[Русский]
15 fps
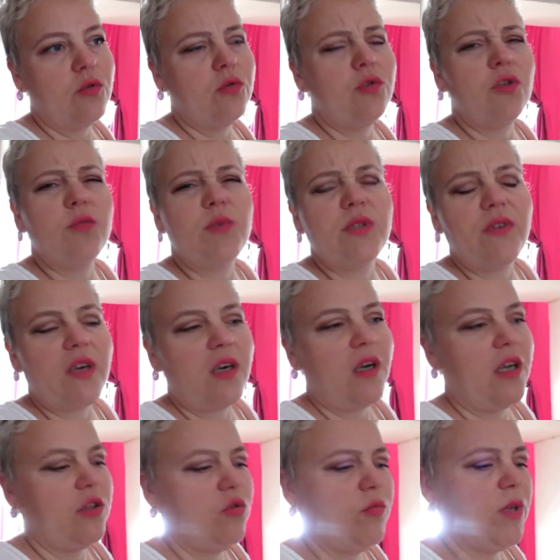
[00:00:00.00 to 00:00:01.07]
Ну, что-нибудь
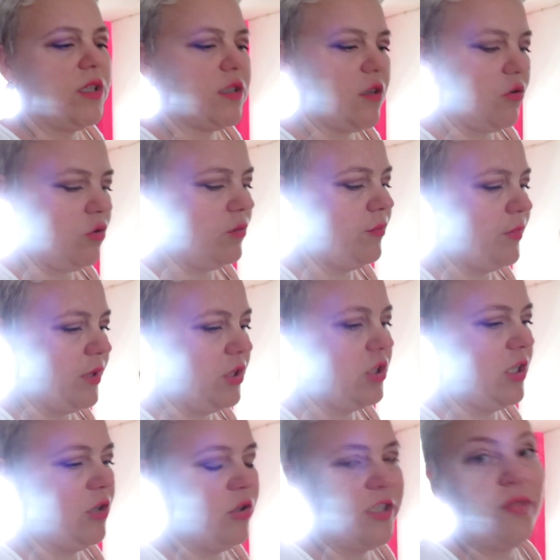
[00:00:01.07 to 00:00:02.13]
сварганю, мясо какое-нибудь
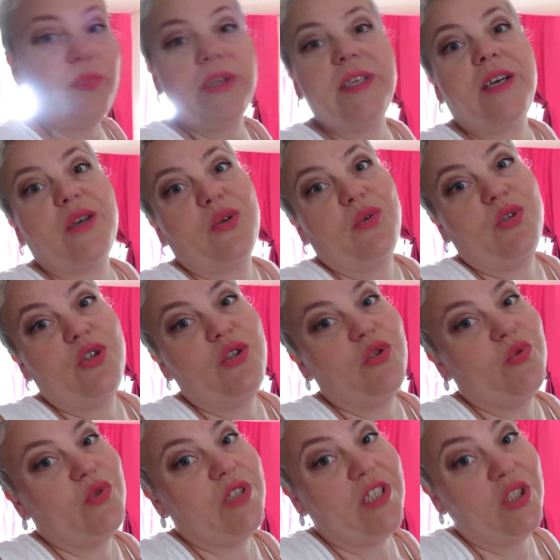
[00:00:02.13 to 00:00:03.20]
поджарю. А себе окрошечку
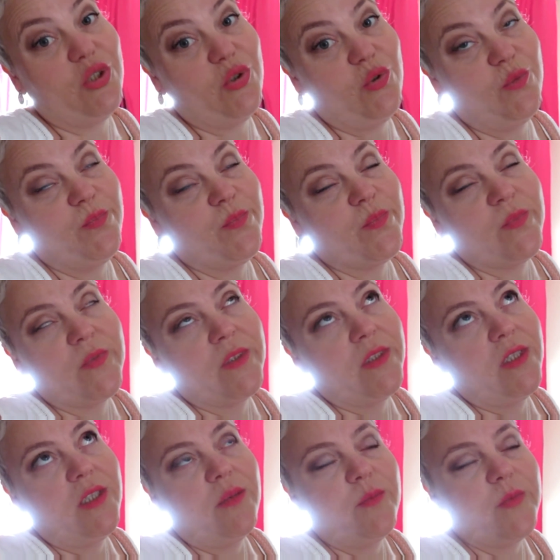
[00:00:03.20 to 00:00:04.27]
сожру.
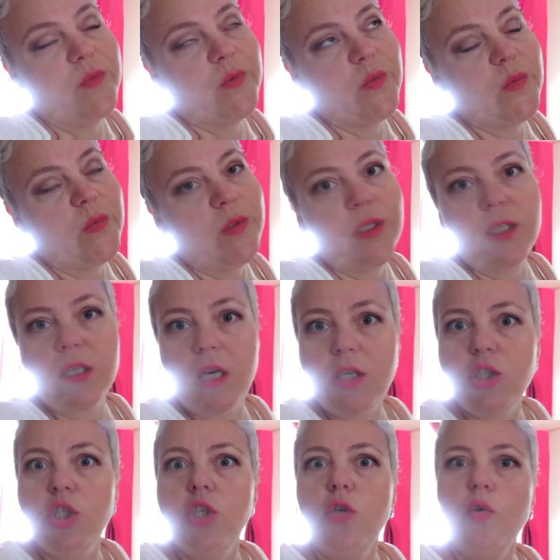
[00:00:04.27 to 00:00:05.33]
И
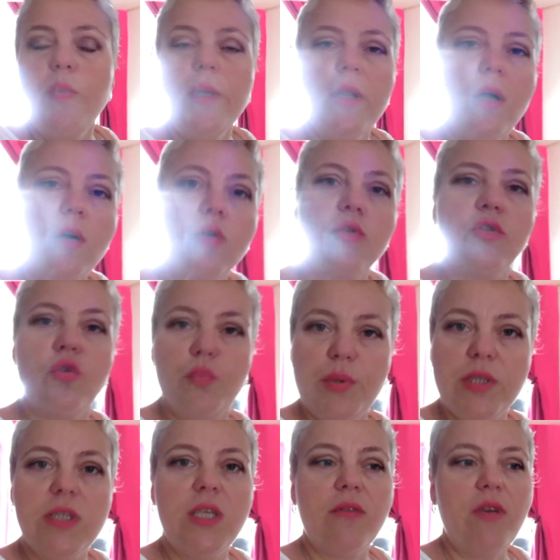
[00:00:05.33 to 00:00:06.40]
раньше не любила окрошку,
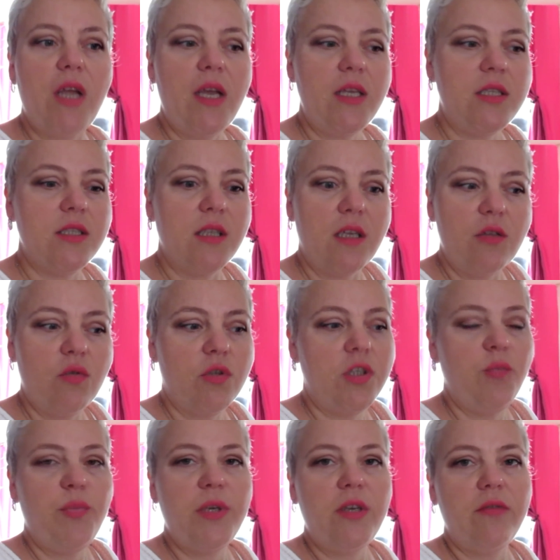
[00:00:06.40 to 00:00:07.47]
представляете? На дух
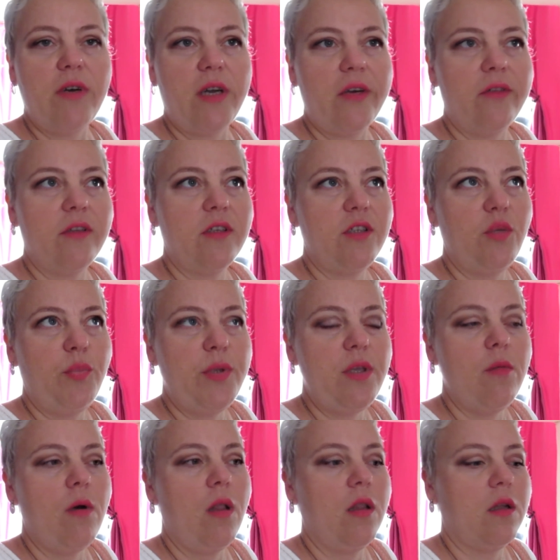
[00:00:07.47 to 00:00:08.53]
не переваривала. Не
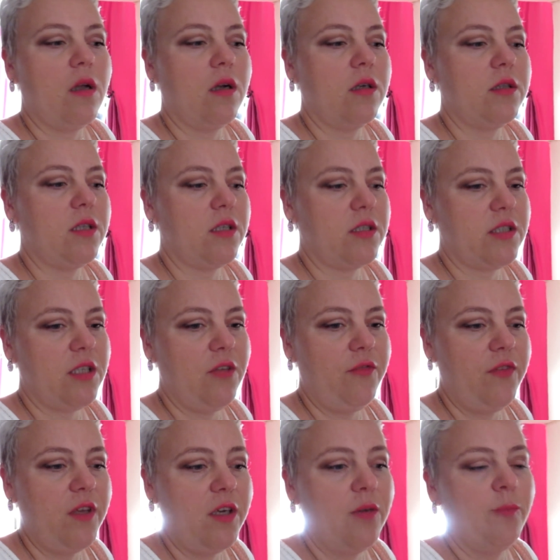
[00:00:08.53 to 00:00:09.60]
понимала, как это так с
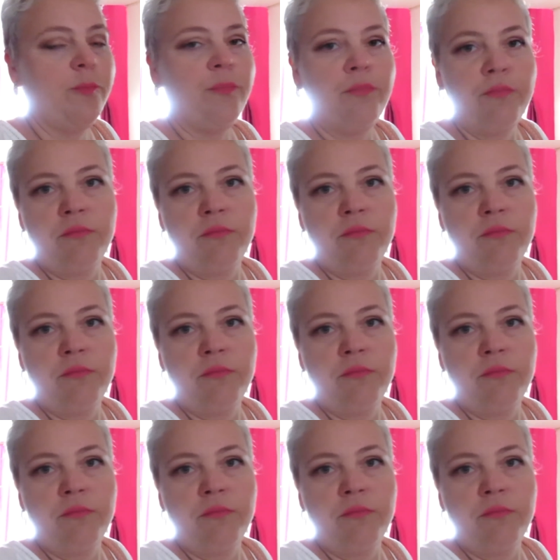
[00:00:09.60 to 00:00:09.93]
кефиром.